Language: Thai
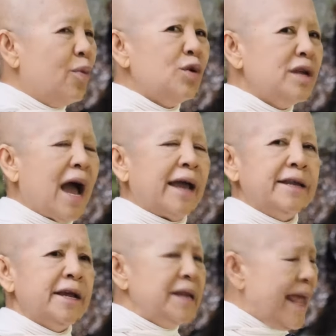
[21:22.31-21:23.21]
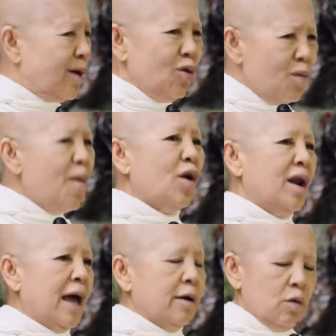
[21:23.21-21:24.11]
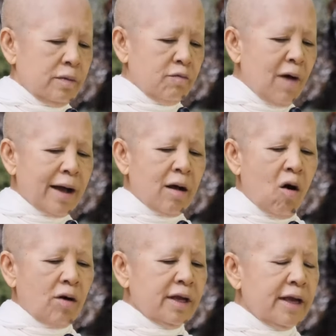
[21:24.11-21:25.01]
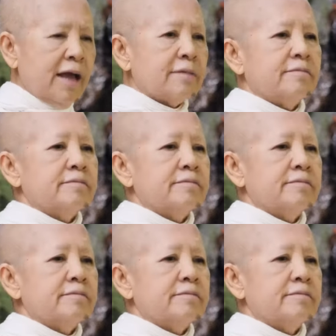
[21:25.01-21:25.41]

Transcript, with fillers: ผู้ใหญ่เนี่ยเด็กรู้หมดแหละวางของอย่างเงี้ย